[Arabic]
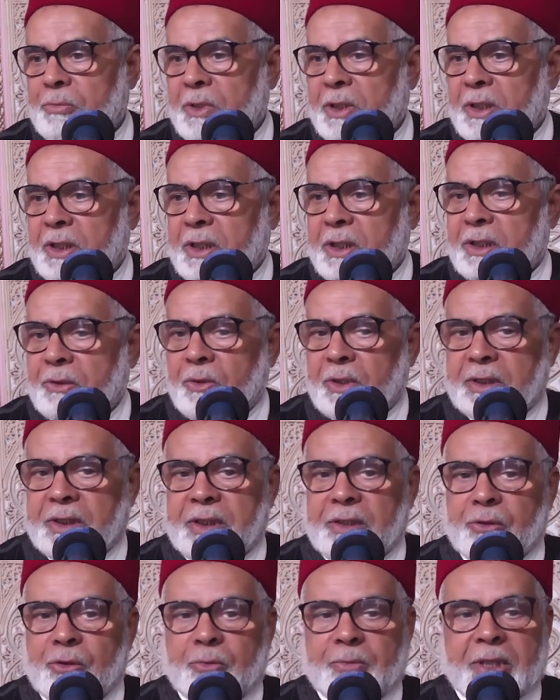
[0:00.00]
وقت اللي
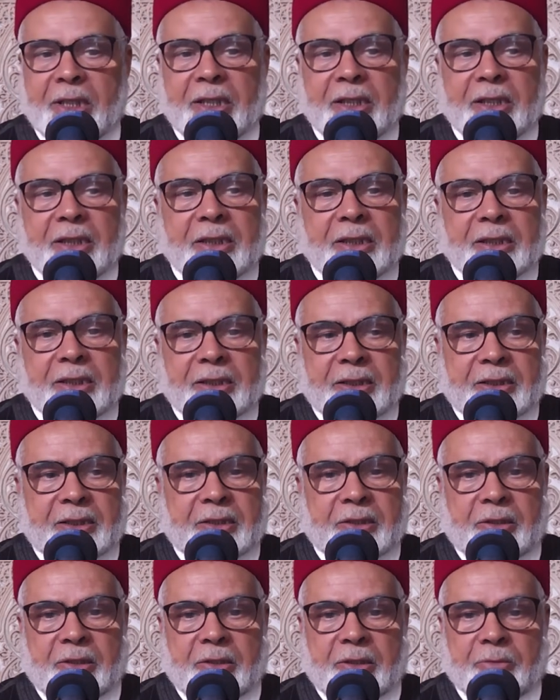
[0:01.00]
هما آه،
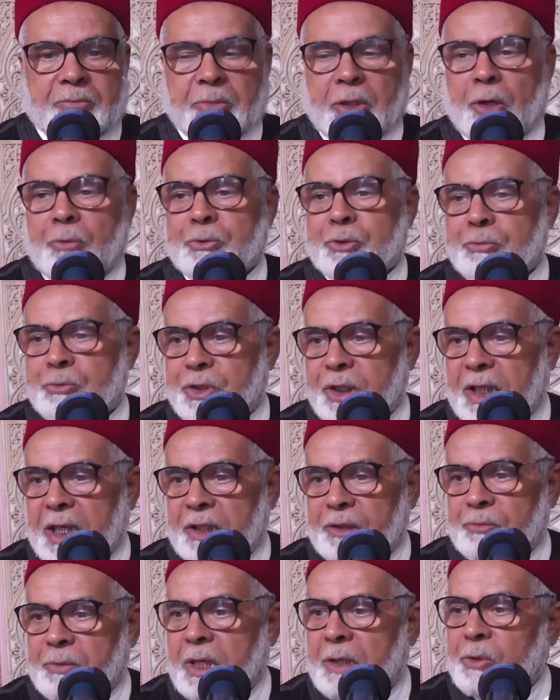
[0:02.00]
ما همش مش يقاتلوا
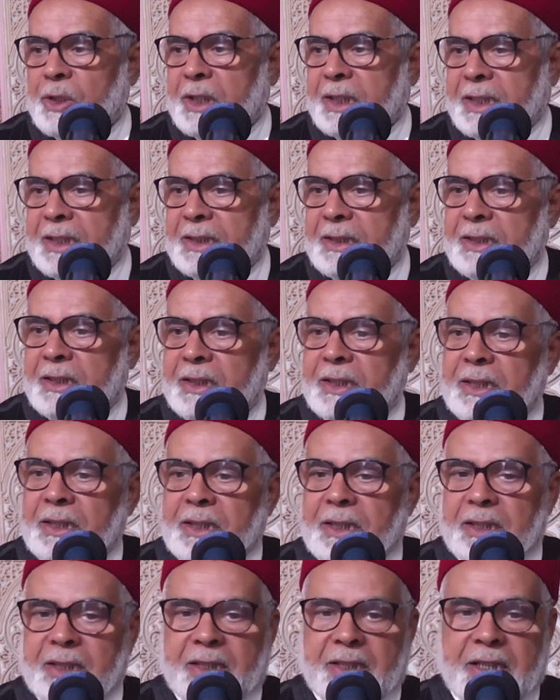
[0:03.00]
معاهم ولكن
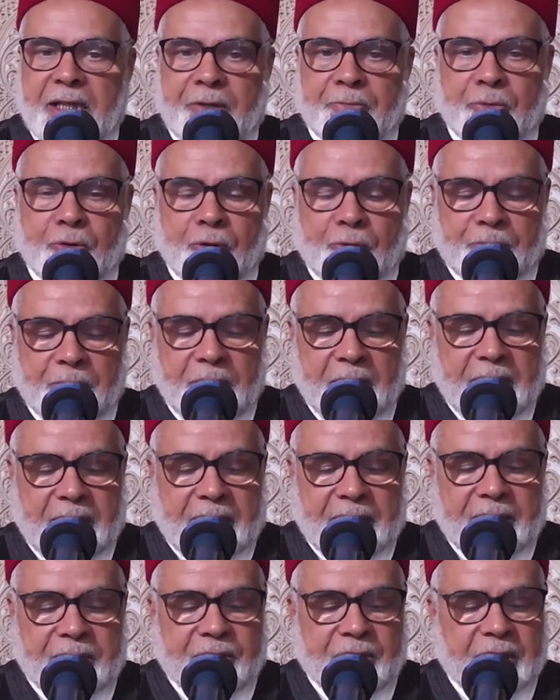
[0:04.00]
آه، يحموهم
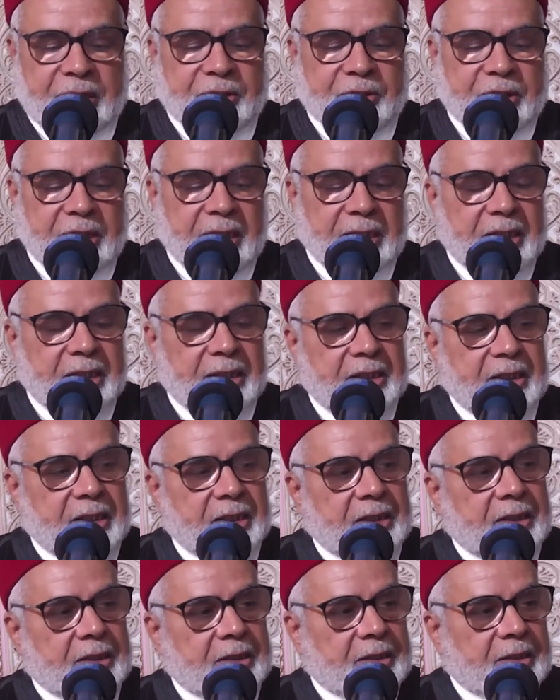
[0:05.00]
الشيخ الشادلي
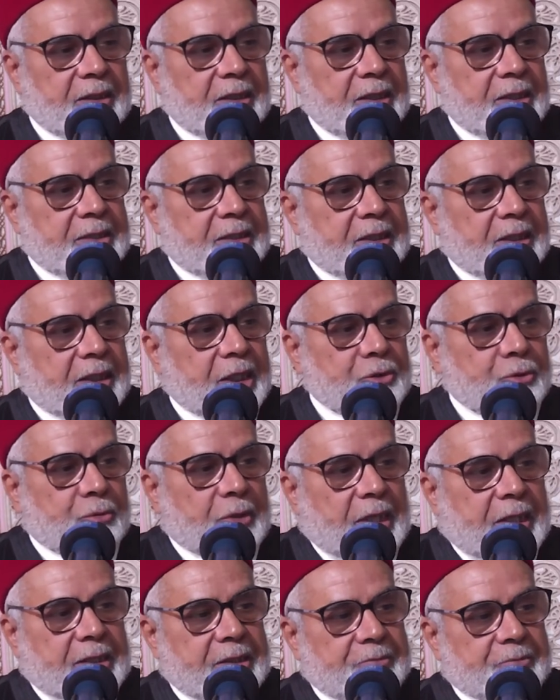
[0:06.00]
هذه غزوة
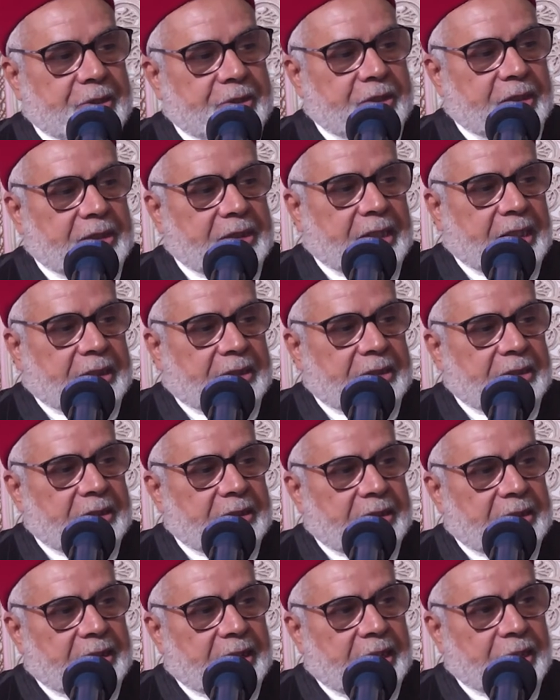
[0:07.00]
عظيمة جدا
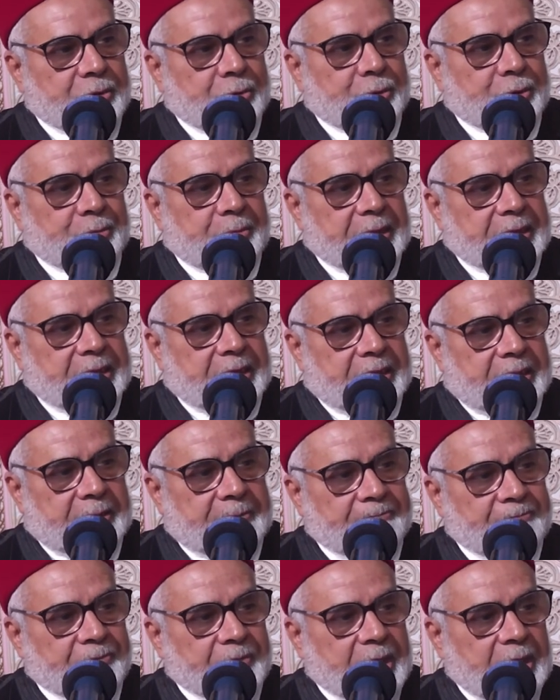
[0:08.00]
غزوة بدر
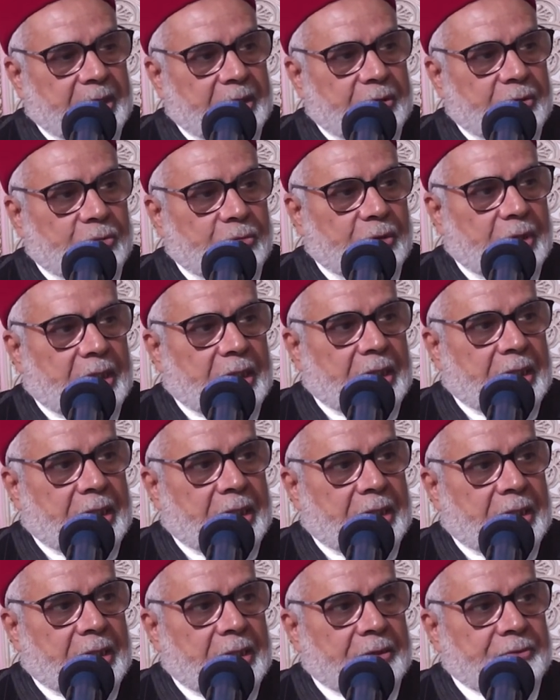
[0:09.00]

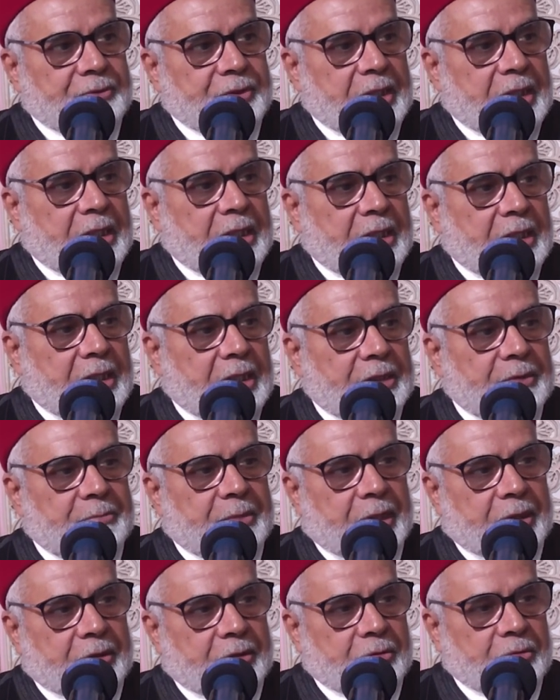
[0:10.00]
وفيها عبر
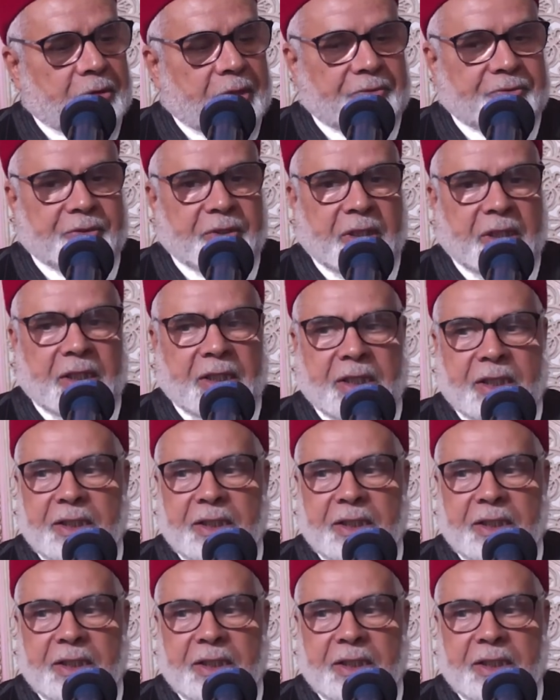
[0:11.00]
وفيها عدة